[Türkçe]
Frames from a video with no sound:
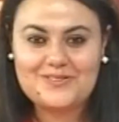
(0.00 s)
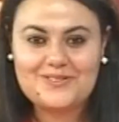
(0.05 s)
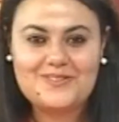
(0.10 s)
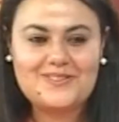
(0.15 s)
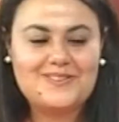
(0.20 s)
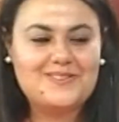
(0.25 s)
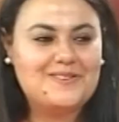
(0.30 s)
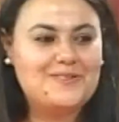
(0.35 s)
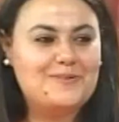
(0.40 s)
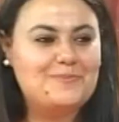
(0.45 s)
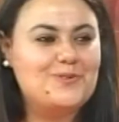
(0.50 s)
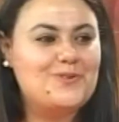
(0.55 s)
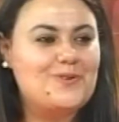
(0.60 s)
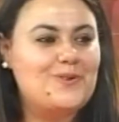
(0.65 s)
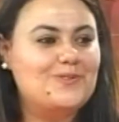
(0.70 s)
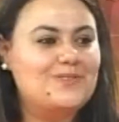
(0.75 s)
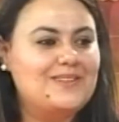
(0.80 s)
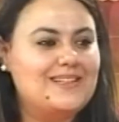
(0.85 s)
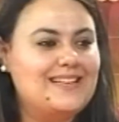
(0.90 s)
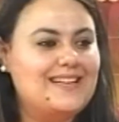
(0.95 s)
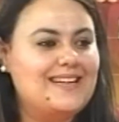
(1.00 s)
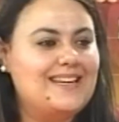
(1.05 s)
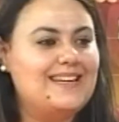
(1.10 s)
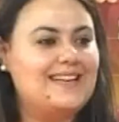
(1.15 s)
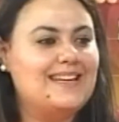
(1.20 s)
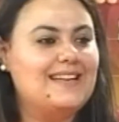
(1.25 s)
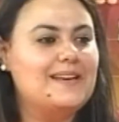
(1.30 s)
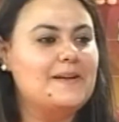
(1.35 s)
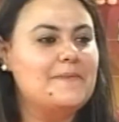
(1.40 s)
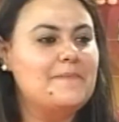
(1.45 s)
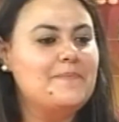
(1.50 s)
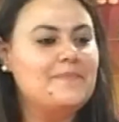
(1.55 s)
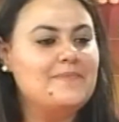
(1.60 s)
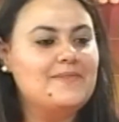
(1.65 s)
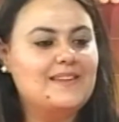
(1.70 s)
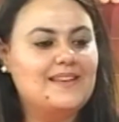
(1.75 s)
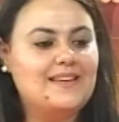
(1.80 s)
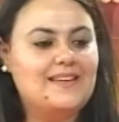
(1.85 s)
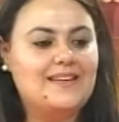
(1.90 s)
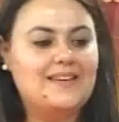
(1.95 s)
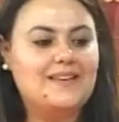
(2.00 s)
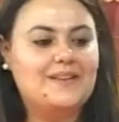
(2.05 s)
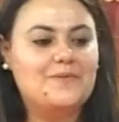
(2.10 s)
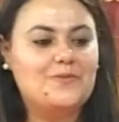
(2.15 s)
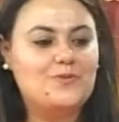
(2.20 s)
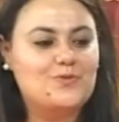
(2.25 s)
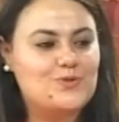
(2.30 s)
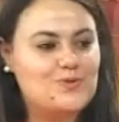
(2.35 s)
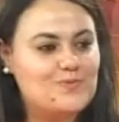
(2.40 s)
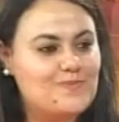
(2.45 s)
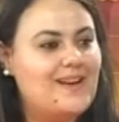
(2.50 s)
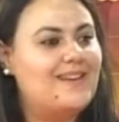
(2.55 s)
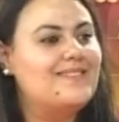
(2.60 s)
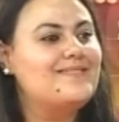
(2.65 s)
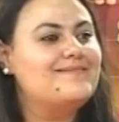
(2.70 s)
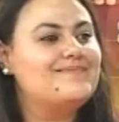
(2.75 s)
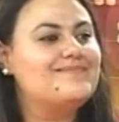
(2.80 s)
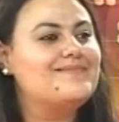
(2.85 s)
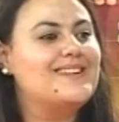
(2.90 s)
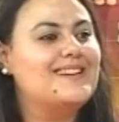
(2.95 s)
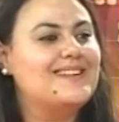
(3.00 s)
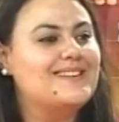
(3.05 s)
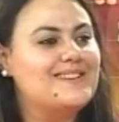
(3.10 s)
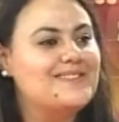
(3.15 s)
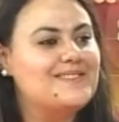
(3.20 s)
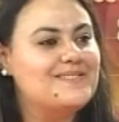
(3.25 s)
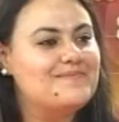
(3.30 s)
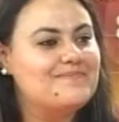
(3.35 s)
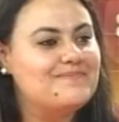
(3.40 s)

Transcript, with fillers: Çünkü e, bu konuyla ilgili e, uzman e,